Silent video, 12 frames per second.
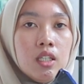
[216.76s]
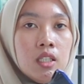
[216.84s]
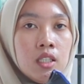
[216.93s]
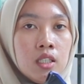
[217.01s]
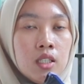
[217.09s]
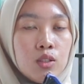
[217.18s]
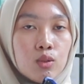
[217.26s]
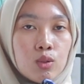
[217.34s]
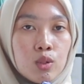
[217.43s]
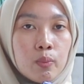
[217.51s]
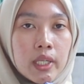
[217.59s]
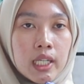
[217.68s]
eh,
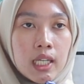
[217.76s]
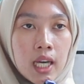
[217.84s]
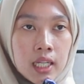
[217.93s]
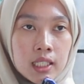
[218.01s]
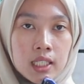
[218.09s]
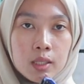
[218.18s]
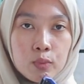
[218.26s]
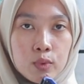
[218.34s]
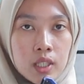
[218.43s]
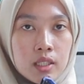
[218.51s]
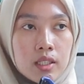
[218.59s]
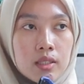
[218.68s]
cukup ringan
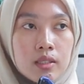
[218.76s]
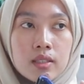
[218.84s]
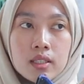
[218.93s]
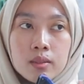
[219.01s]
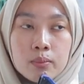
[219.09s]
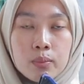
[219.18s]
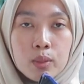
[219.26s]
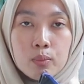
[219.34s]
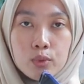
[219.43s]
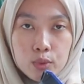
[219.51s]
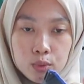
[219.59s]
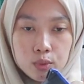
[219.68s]
dibuat
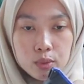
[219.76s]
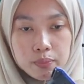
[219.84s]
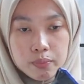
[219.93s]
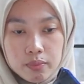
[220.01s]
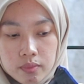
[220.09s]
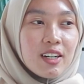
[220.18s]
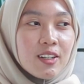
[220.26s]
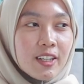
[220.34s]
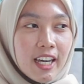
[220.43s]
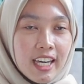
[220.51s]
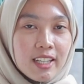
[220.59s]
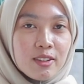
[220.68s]
berburu
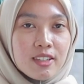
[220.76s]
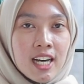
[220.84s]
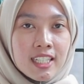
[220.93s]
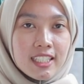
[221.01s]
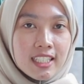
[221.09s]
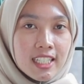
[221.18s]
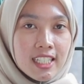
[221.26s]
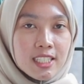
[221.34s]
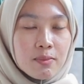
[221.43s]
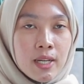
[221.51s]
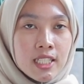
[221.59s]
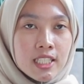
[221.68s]
Oke,
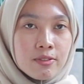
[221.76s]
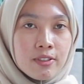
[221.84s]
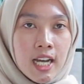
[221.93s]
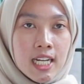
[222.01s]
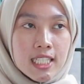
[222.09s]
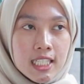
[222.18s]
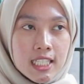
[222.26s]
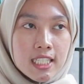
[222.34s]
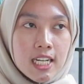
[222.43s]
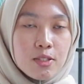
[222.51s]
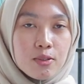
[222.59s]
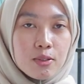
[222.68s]
tadi spesifikasi
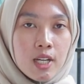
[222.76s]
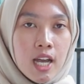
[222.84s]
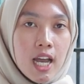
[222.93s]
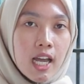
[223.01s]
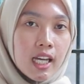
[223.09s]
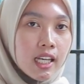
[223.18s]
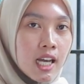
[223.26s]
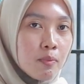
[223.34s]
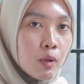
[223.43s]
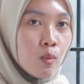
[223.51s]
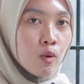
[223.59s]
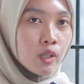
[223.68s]
dan juga
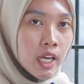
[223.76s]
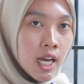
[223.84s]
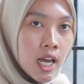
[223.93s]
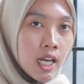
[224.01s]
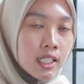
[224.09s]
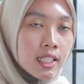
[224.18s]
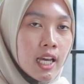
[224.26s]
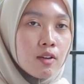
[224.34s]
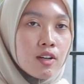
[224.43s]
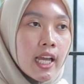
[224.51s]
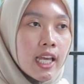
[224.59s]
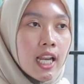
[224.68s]
harga promonya.
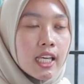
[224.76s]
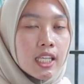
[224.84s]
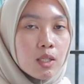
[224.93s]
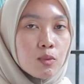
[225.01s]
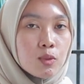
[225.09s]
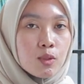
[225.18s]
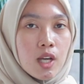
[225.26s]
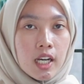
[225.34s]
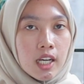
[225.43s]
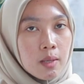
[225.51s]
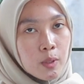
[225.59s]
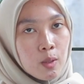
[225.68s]
Saya ulangi lagi untuk
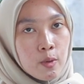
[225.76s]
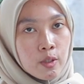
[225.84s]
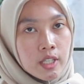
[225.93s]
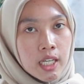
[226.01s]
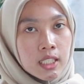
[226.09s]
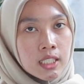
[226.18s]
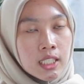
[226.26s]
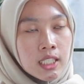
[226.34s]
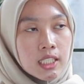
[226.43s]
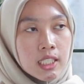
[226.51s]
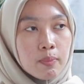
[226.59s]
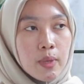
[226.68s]
harga promonya
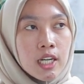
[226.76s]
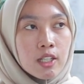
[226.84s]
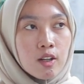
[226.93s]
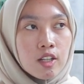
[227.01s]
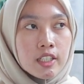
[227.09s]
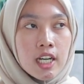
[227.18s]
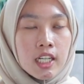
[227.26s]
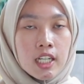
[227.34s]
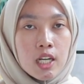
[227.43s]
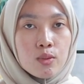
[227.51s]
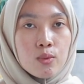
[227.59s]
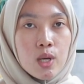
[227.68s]
ini dibanderol di
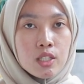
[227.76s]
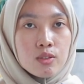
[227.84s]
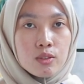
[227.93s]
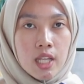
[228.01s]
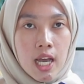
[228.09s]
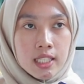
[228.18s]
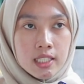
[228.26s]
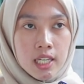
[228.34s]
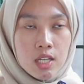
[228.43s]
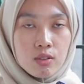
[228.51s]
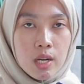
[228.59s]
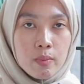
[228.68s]
harga 2 juta
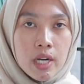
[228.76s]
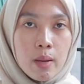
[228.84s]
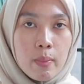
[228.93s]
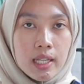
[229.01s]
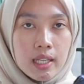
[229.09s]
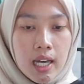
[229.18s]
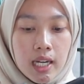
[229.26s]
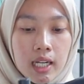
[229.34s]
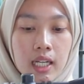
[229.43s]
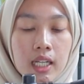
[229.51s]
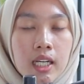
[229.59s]
aja sudah mendapatkan